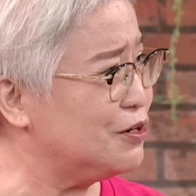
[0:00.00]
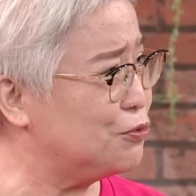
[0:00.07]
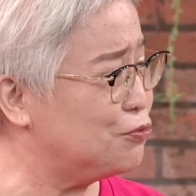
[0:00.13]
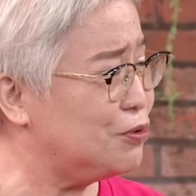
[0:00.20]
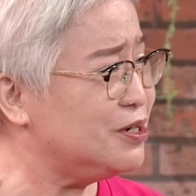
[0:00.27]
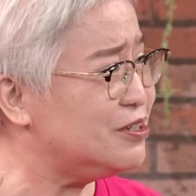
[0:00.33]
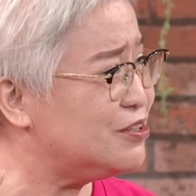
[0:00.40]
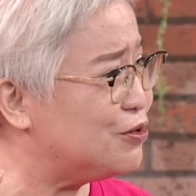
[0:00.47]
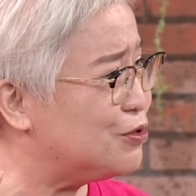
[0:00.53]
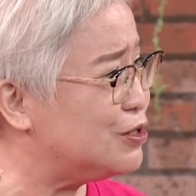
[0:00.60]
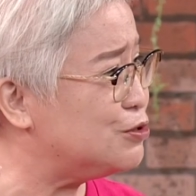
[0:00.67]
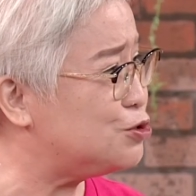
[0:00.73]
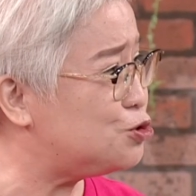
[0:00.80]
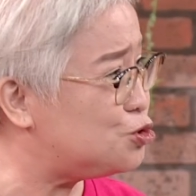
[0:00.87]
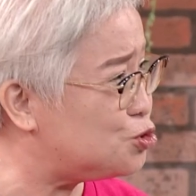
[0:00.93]
很温柔、
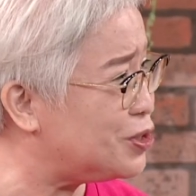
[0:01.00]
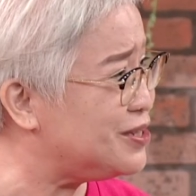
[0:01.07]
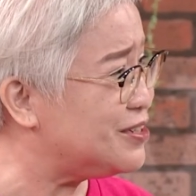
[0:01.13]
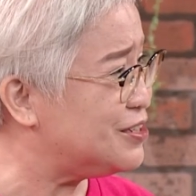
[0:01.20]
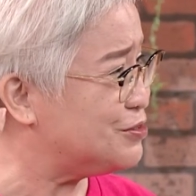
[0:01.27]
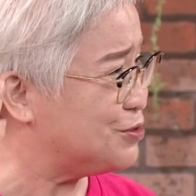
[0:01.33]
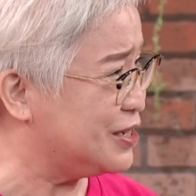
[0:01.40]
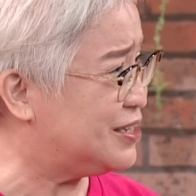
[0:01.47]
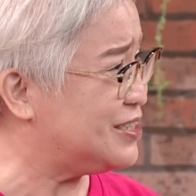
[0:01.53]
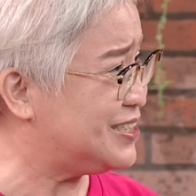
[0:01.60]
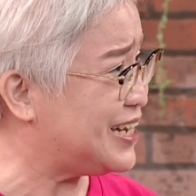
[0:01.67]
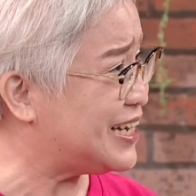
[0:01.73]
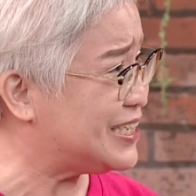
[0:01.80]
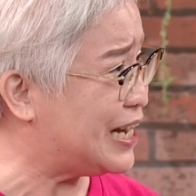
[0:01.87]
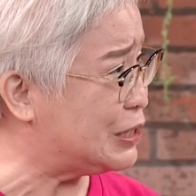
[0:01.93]
很顺的那种，给你
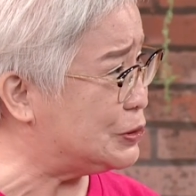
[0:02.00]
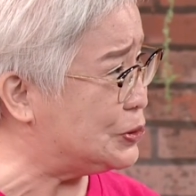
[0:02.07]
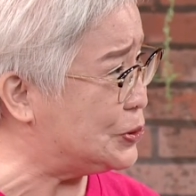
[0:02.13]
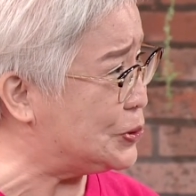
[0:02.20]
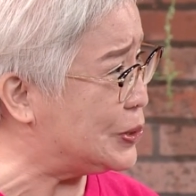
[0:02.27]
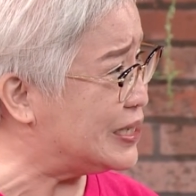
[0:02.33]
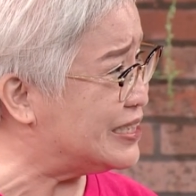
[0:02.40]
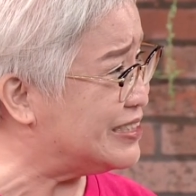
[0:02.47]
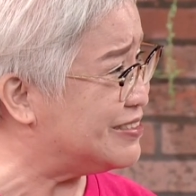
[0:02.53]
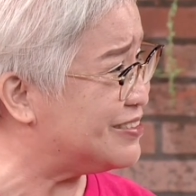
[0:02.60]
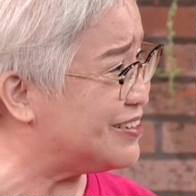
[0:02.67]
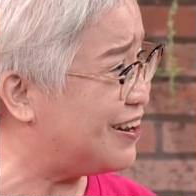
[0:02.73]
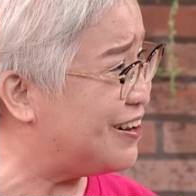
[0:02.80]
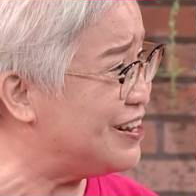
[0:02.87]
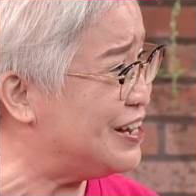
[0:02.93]
下下去了，你知
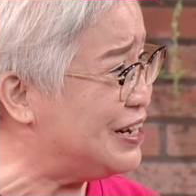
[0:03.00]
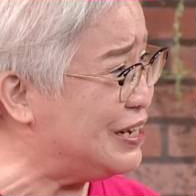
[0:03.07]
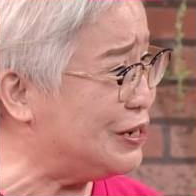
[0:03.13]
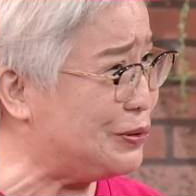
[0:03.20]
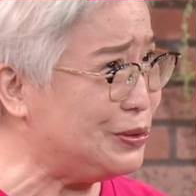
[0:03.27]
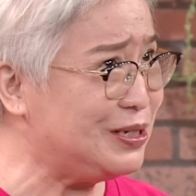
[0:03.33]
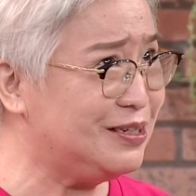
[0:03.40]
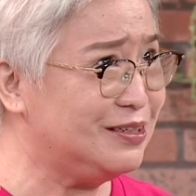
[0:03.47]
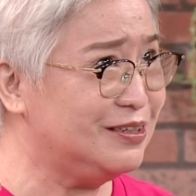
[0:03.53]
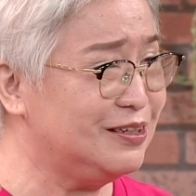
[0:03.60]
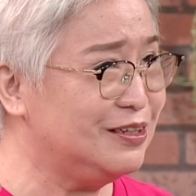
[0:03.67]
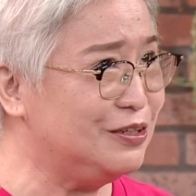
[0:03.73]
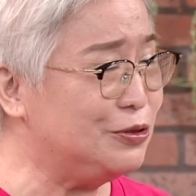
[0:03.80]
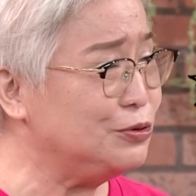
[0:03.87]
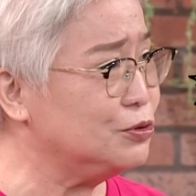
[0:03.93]
道？因会
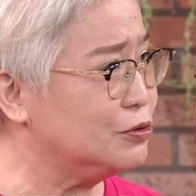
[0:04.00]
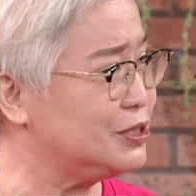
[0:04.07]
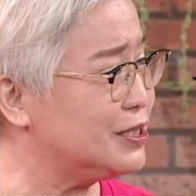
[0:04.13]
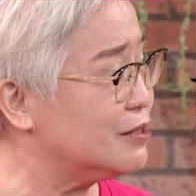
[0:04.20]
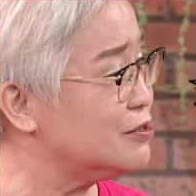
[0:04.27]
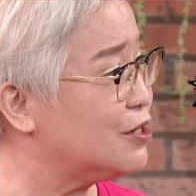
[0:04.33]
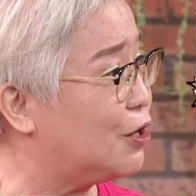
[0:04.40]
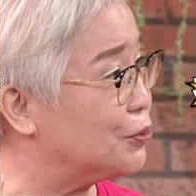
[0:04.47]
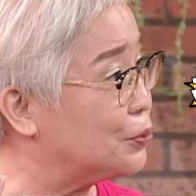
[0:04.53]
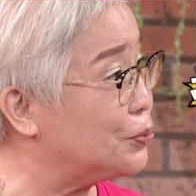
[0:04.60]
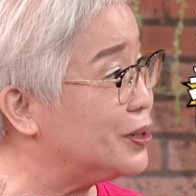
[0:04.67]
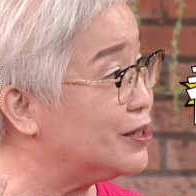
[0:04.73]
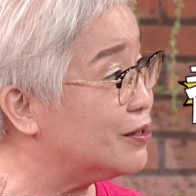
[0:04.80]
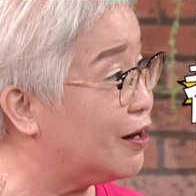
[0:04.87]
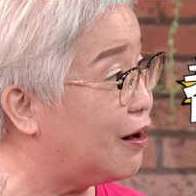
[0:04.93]
有种香草的
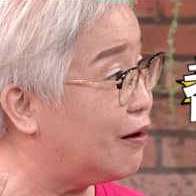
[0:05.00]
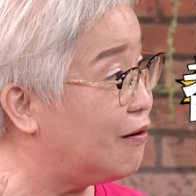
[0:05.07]
味道。